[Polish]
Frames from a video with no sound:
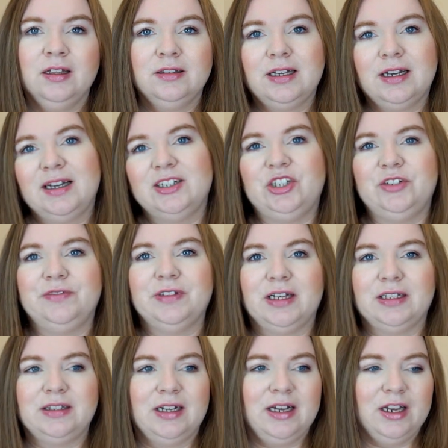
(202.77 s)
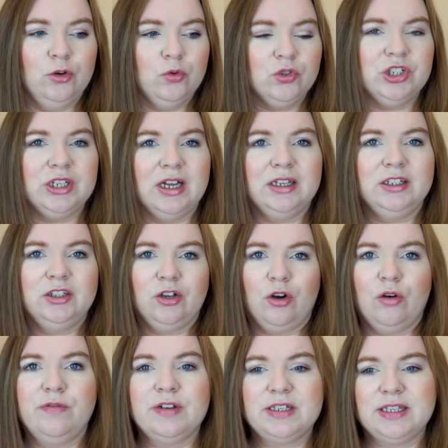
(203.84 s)
taka dziwna, taka luźna, ni to
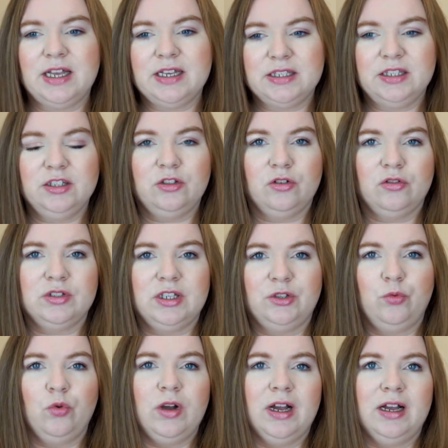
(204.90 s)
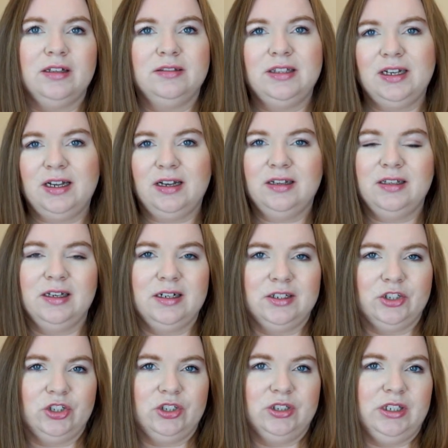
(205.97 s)
oversize, ni to za długa, taka
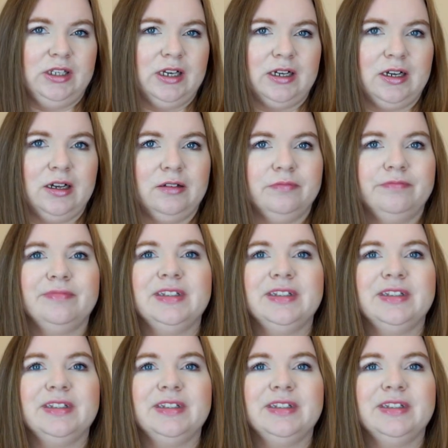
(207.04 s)
jakaś niejaka.